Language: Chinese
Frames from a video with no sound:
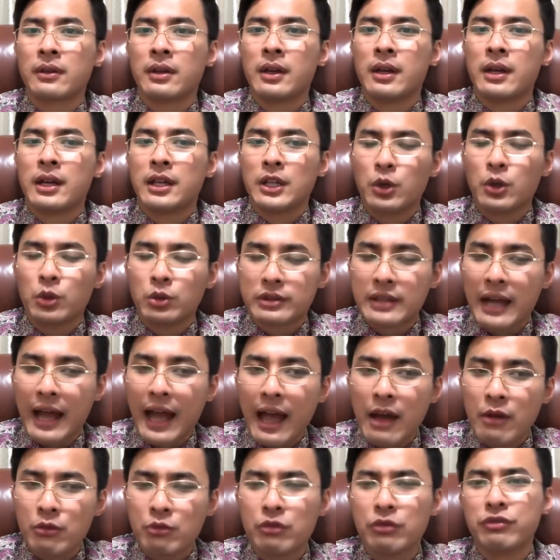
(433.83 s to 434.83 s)
又
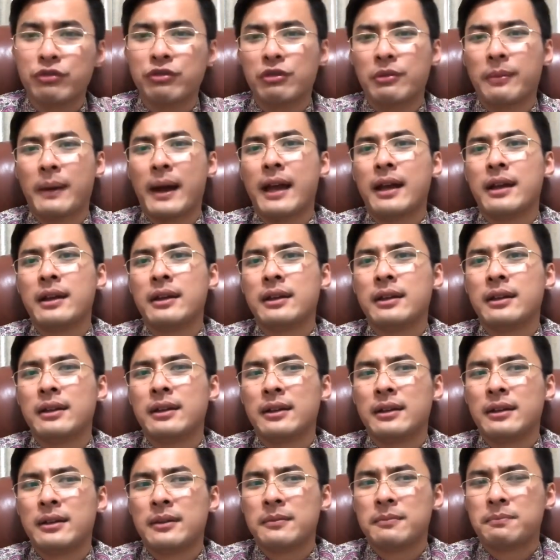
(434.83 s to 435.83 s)
贪污腐败。
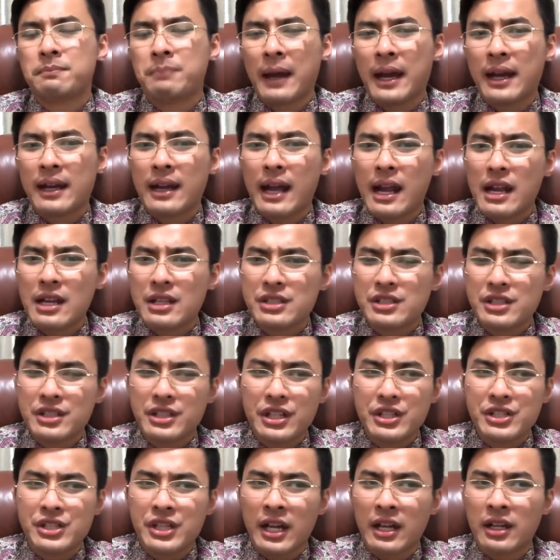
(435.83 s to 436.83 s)
本来这
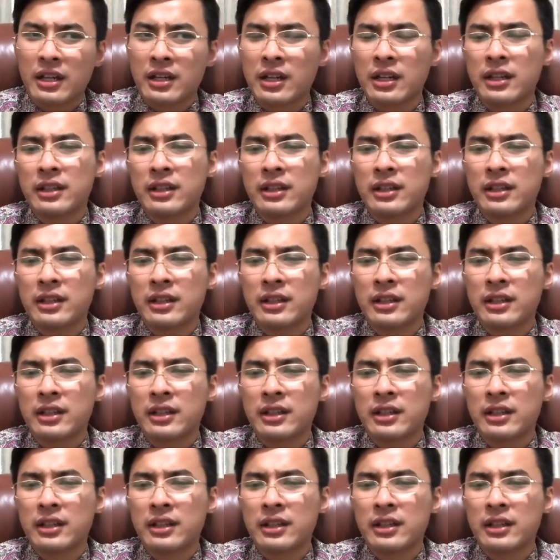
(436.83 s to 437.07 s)
些钱可